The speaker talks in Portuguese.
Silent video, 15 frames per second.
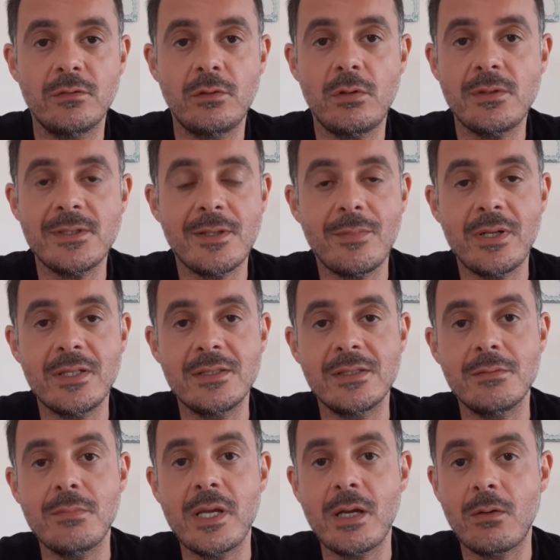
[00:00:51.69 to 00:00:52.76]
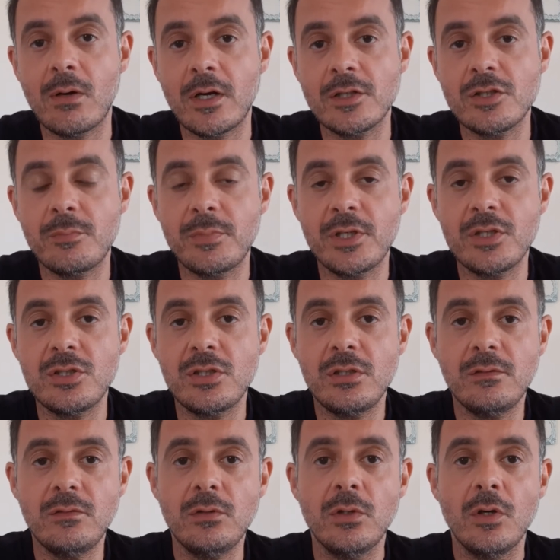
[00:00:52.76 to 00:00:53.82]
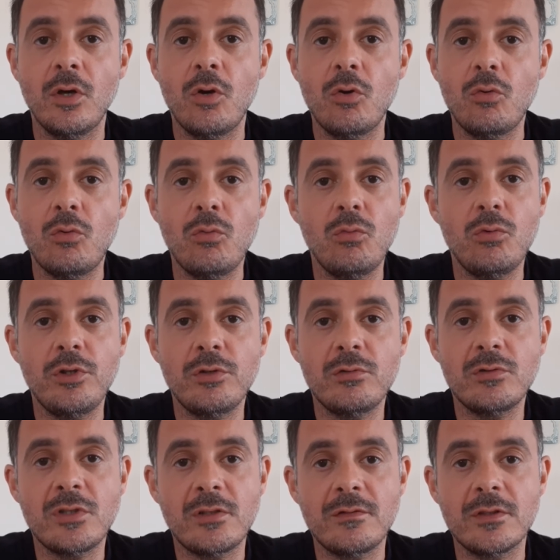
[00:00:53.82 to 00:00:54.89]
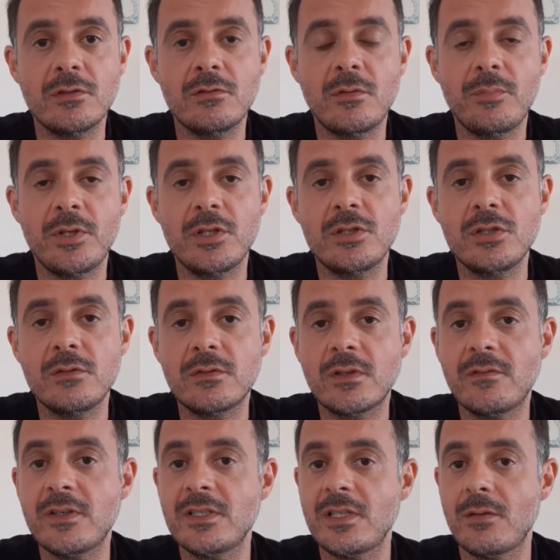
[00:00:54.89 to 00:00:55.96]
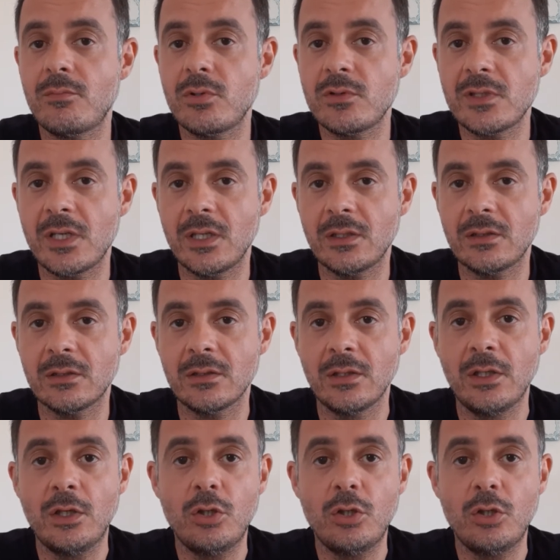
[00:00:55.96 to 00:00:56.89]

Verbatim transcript: Então eu estabeleci meia hora de aperitivo, com um único serviço no aperitivo que vai ser a brusqueta.